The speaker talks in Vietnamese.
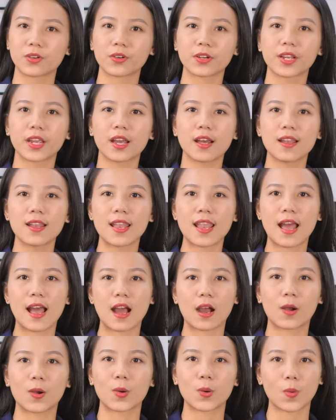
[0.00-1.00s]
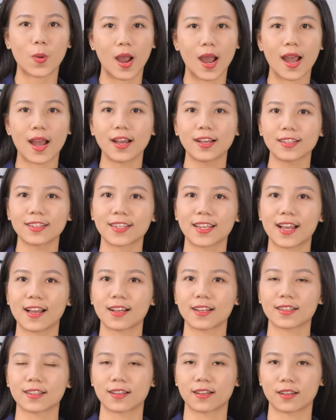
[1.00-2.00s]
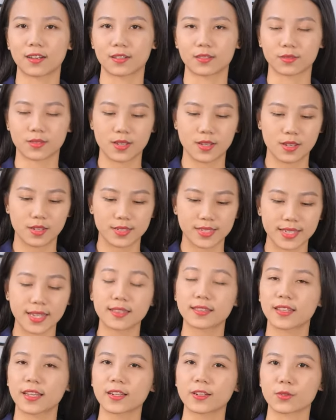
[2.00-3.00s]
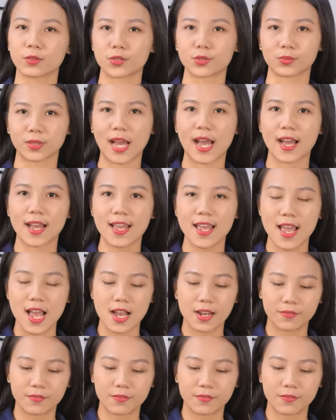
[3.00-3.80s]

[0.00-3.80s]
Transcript: có nghĩa là khóa các uh, setting của chúng ta.